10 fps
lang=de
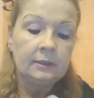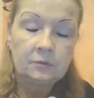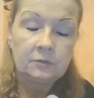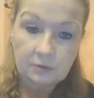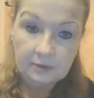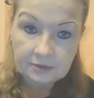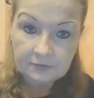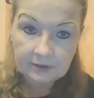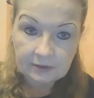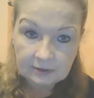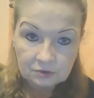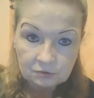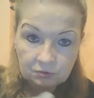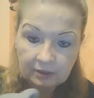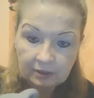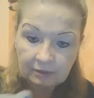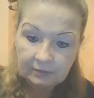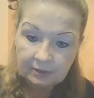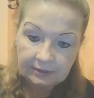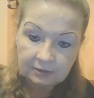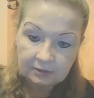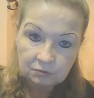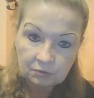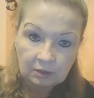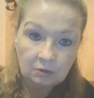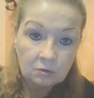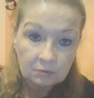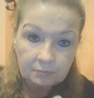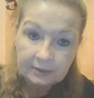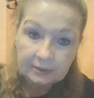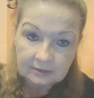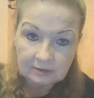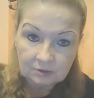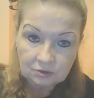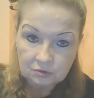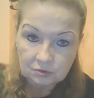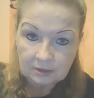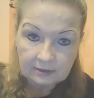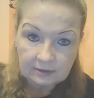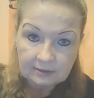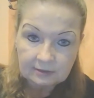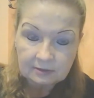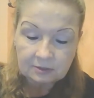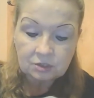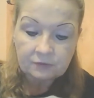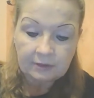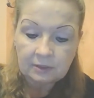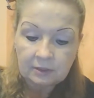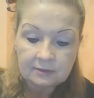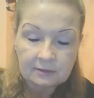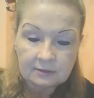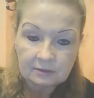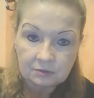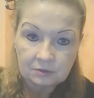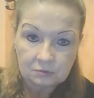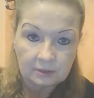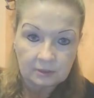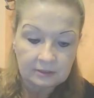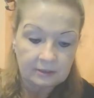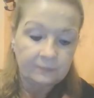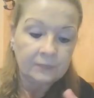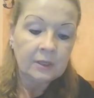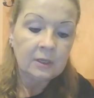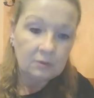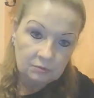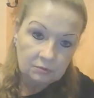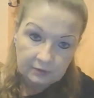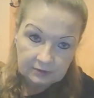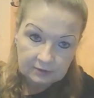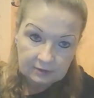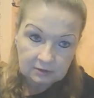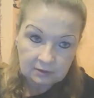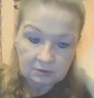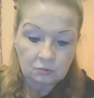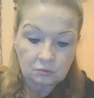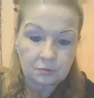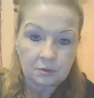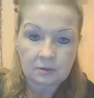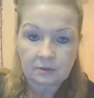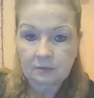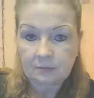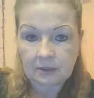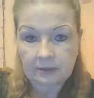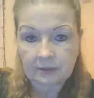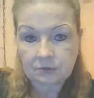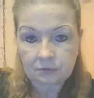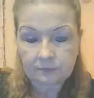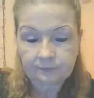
So, deswegen Taschentücher kann man reintun, auch ein Paket Taschentücher. Das ist jetzt nicht schwer und das ist jetzt auch nicht unangenehm. Und wie gesagt, die Kotbeutel kann man da reintun.